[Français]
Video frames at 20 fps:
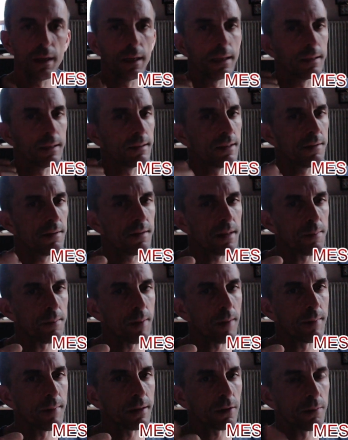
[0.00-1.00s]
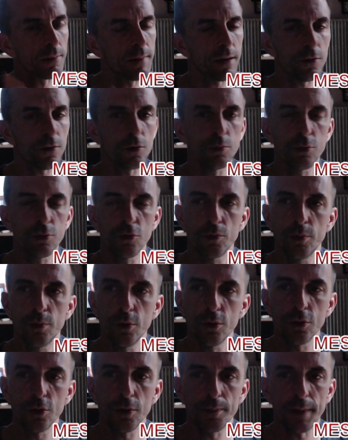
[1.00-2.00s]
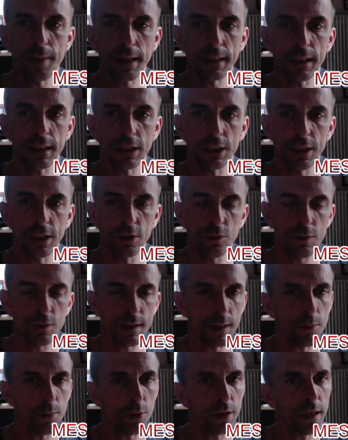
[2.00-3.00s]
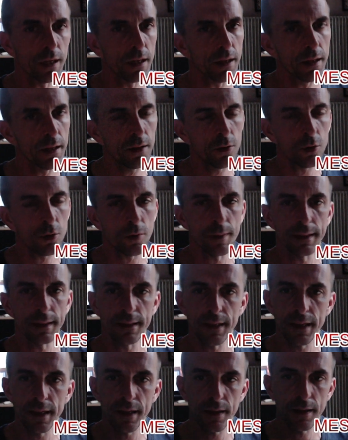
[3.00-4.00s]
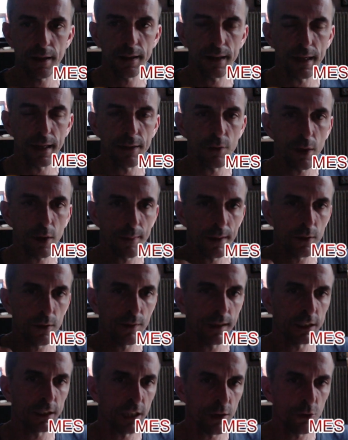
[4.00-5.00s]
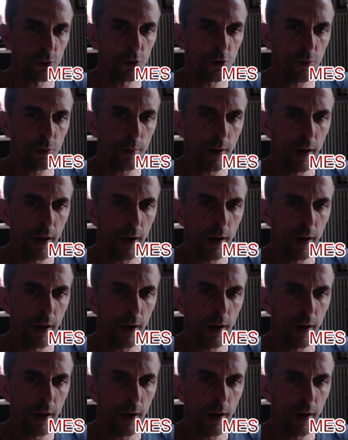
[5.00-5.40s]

N'hésitez pas à mettre un max de pouces bleus, de partager, de vous abonner et de commenter et d'aller voir ma nouvelle chaîne YouTube.